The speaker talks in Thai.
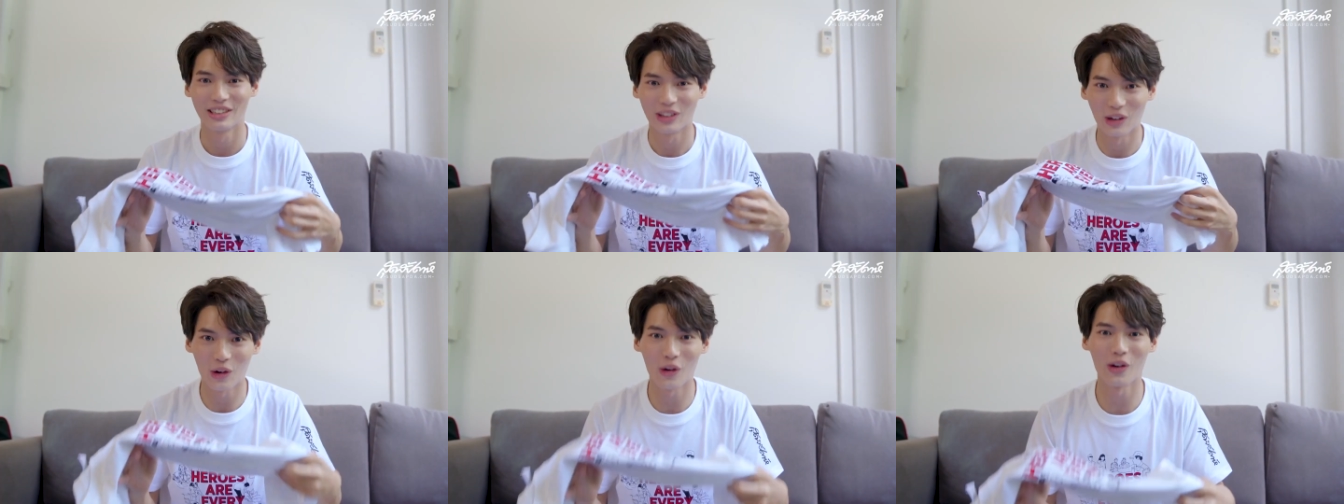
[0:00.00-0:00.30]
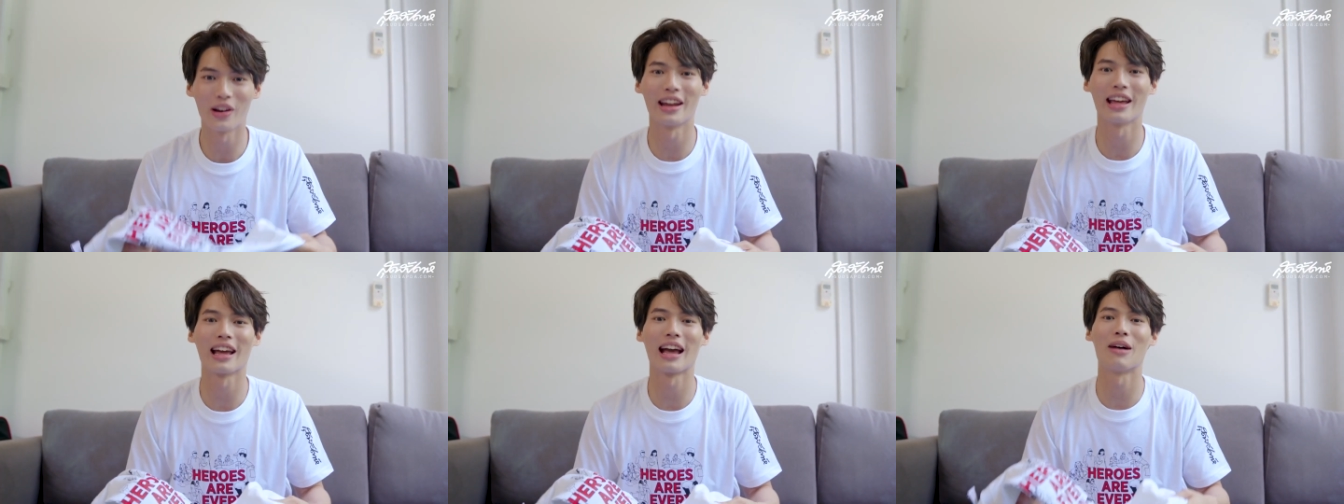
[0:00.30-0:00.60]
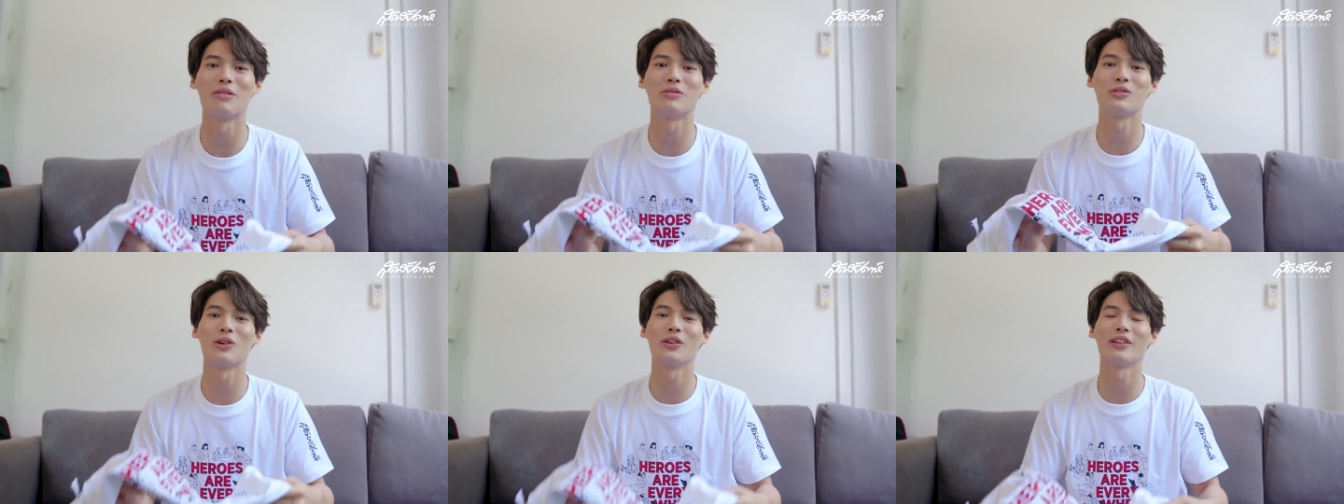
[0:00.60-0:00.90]
ทุกคนนะค
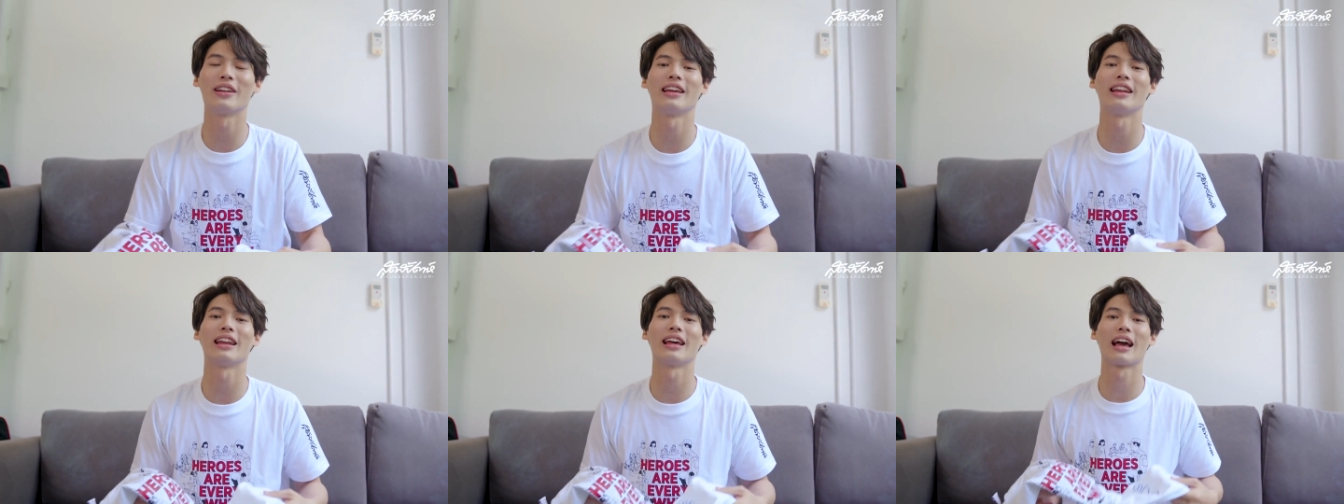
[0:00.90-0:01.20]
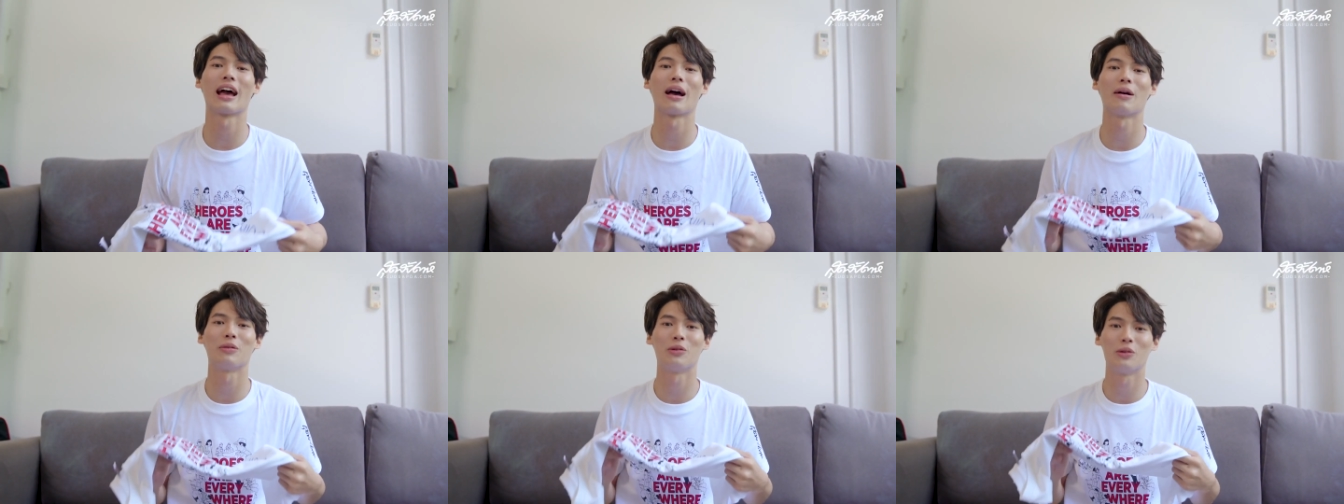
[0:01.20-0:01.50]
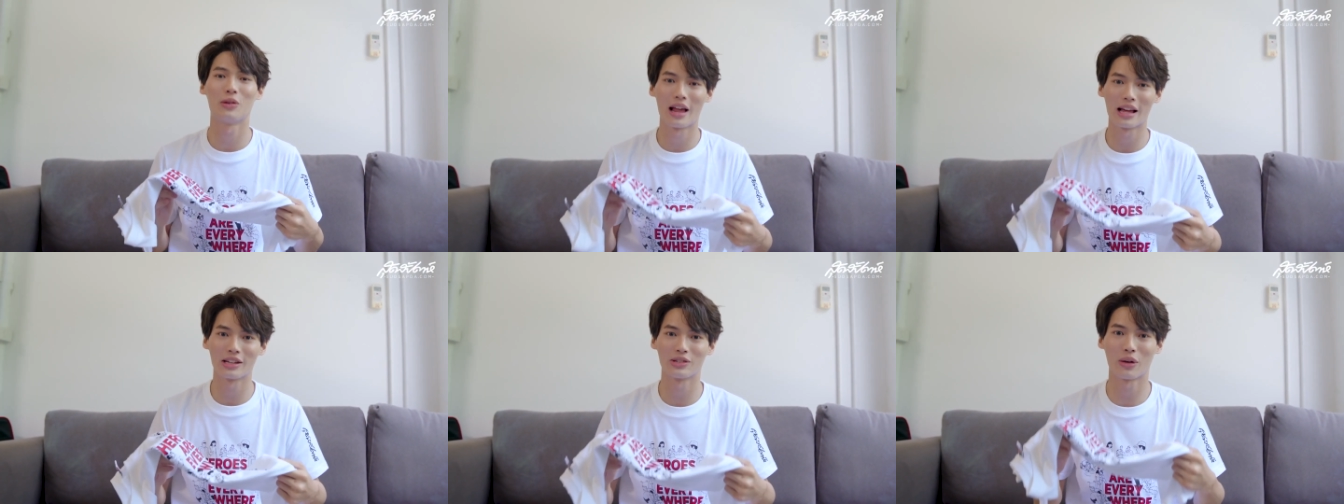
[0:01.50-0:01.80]
รับช่วงนี้นะครับ
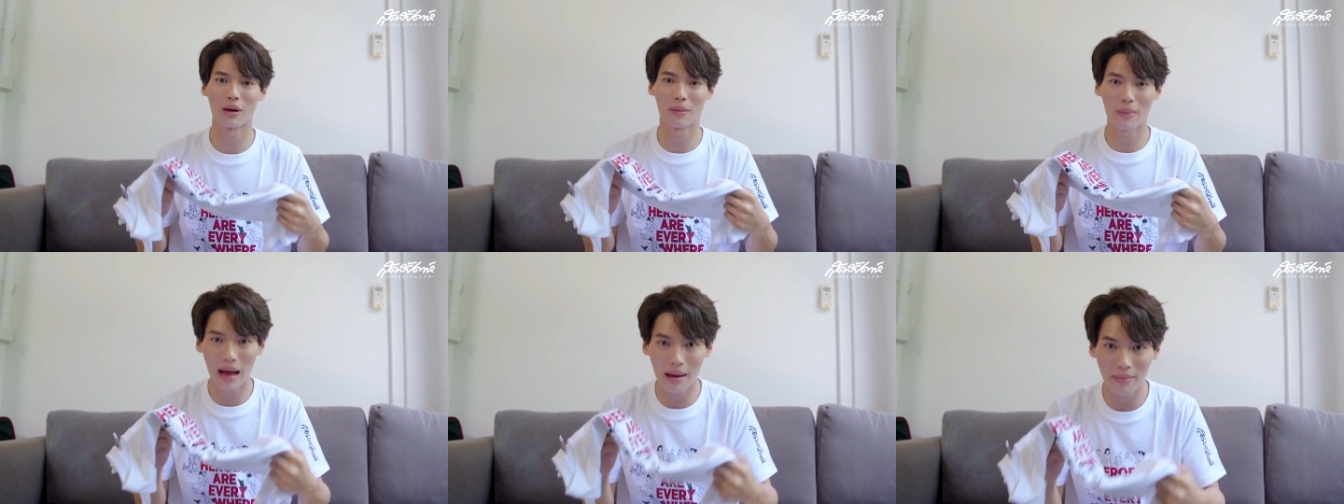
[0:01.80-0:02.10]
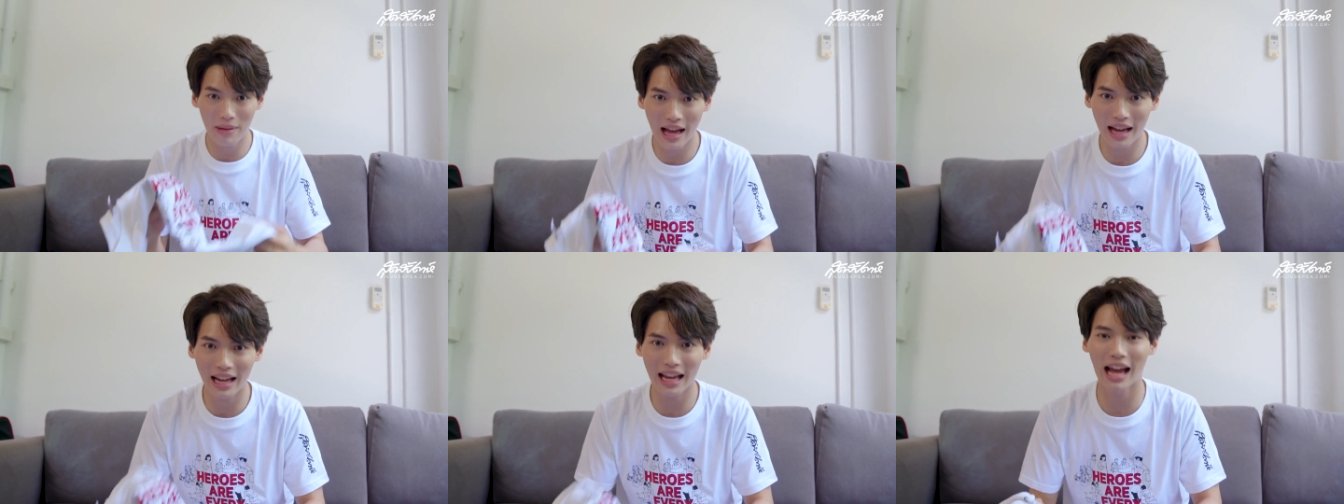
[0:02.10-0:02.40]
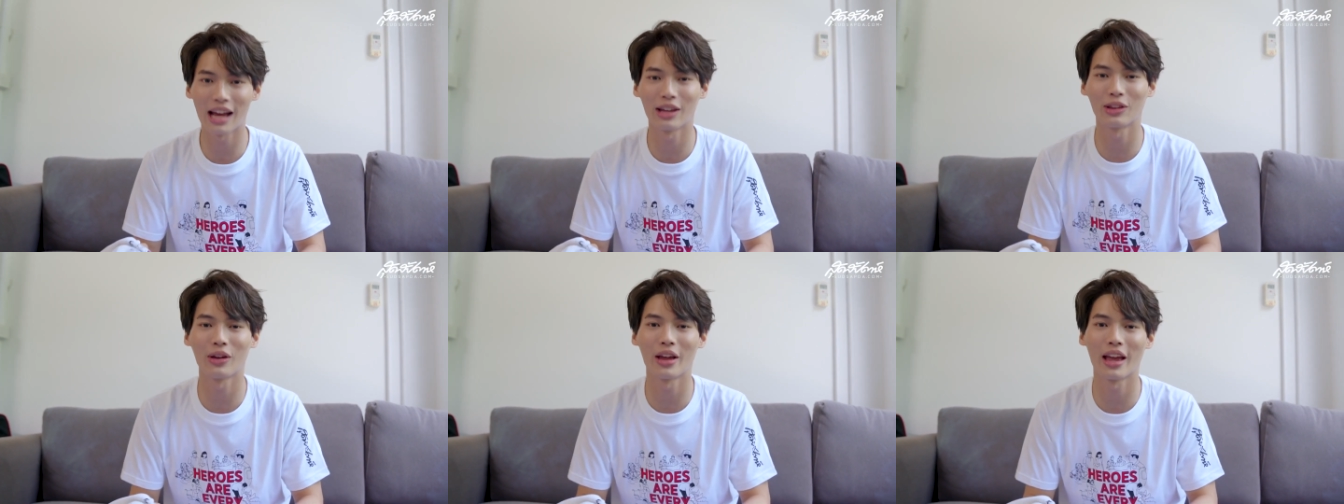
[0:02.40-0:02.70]
ดูแลสุขภาพร่าง
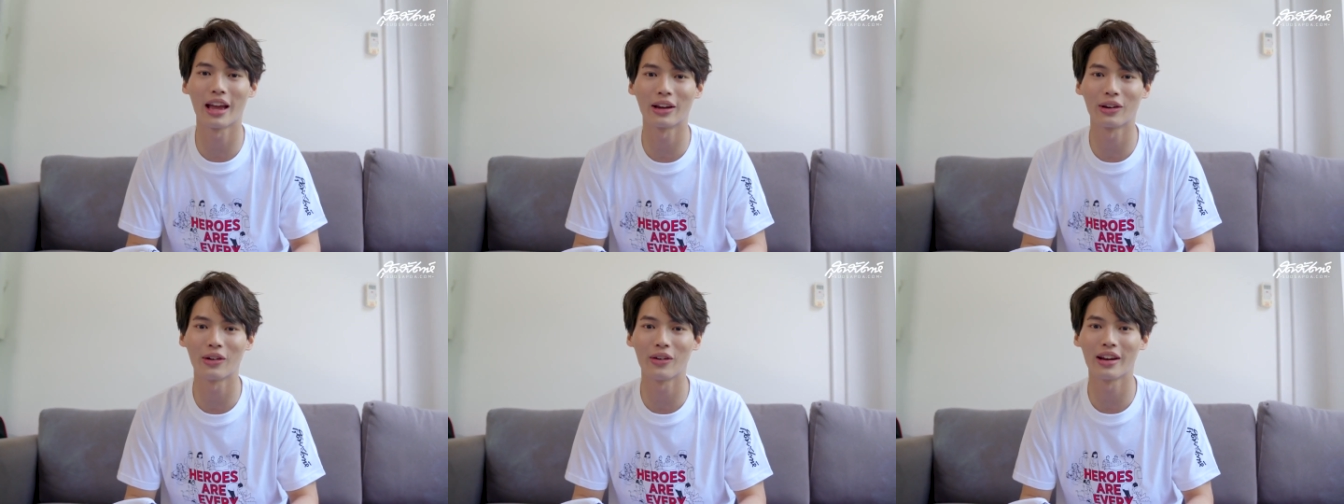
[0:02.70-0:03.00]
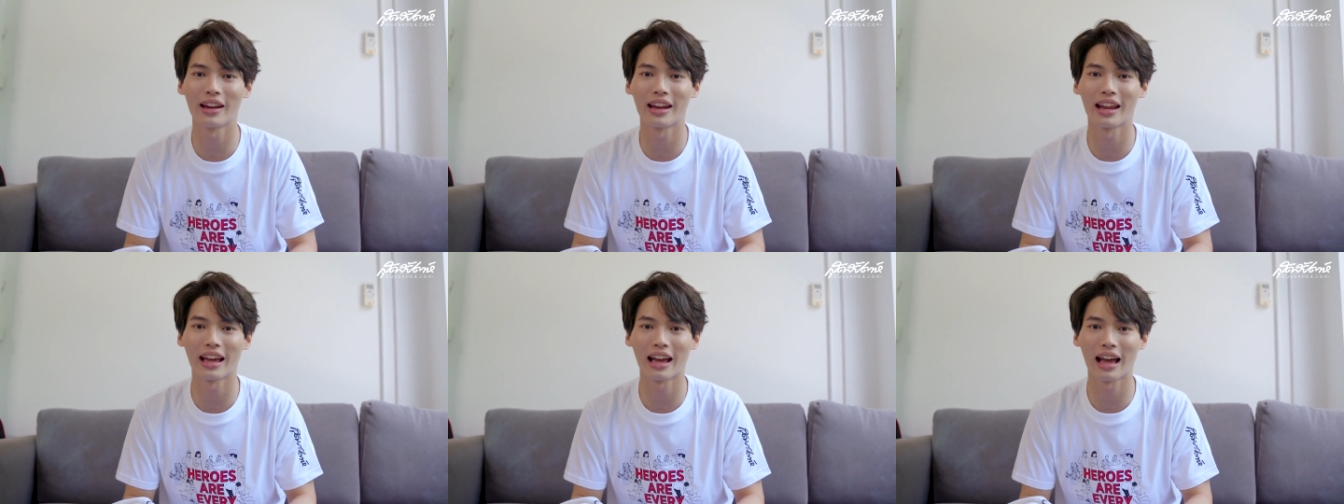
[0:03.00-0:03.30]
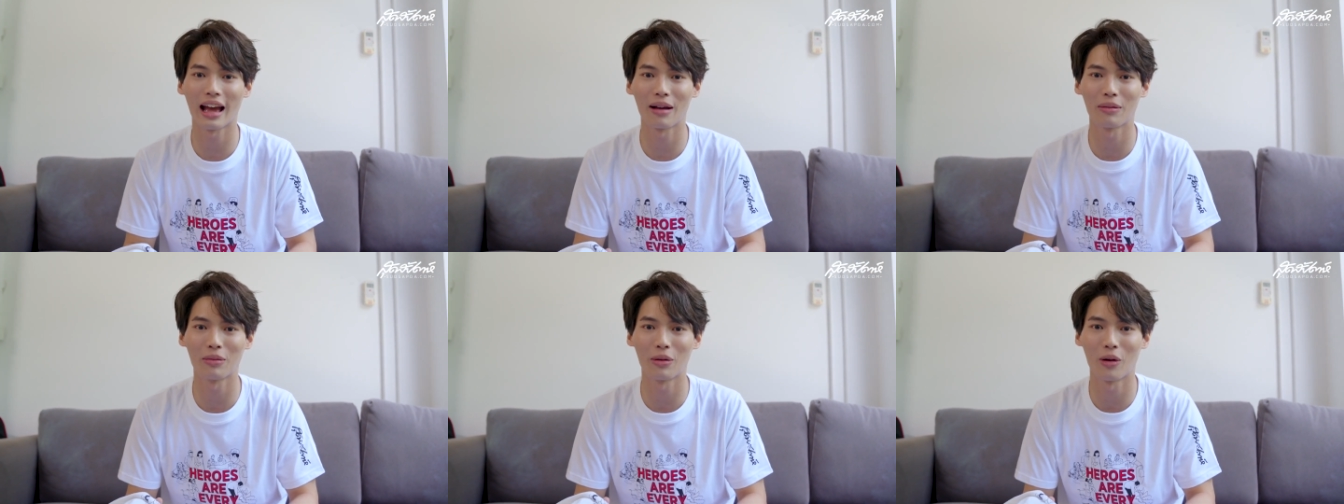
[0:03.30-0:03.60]
กายตัวเองด้วยนะ
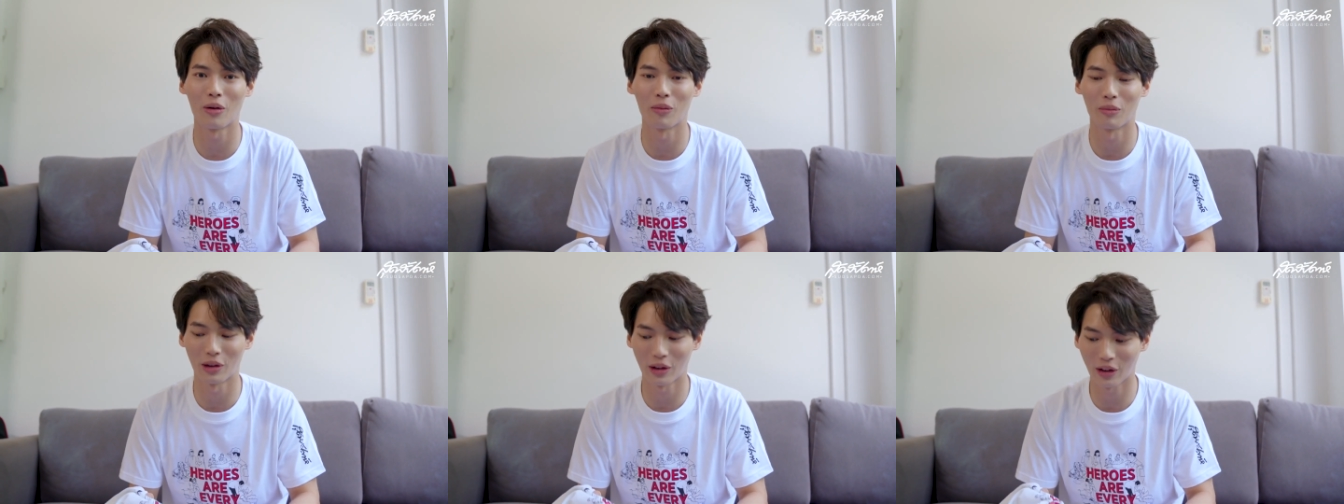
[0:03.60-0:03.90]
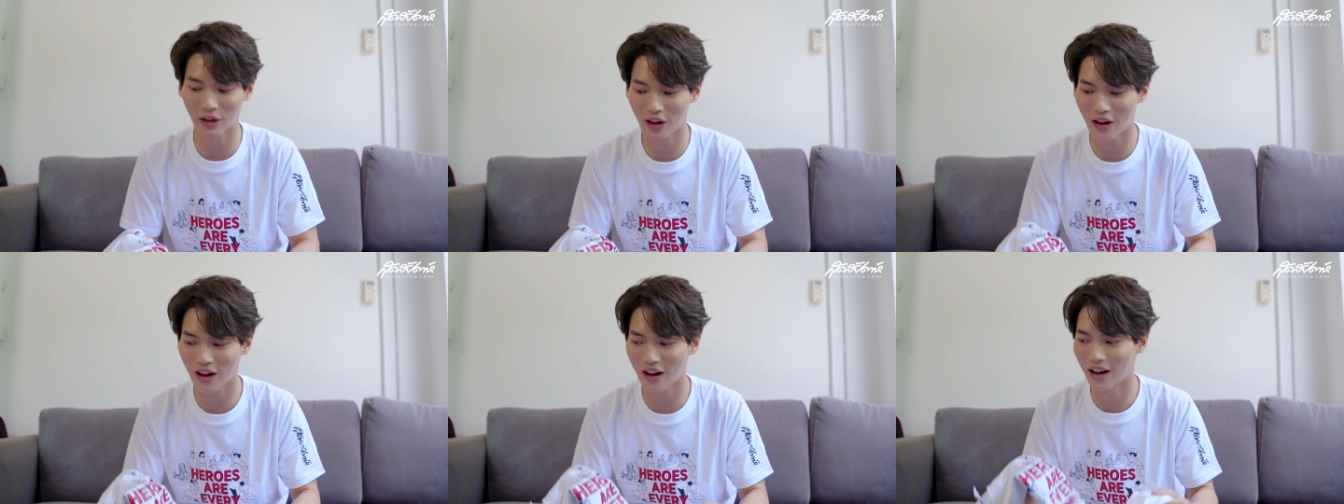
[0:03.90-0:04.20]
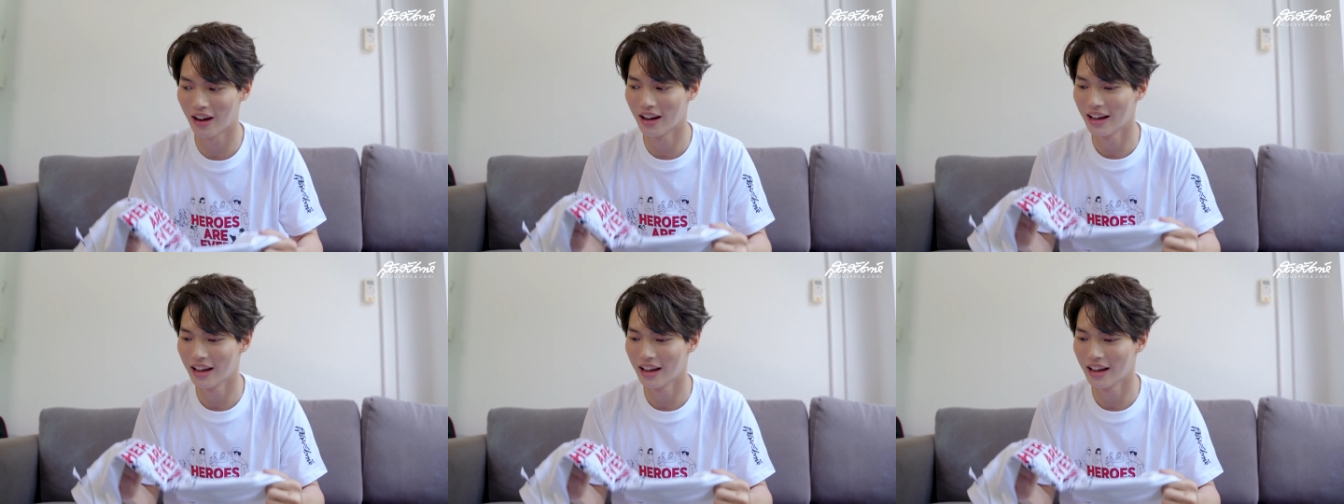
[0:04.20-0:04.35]
ครับผมแล้วก็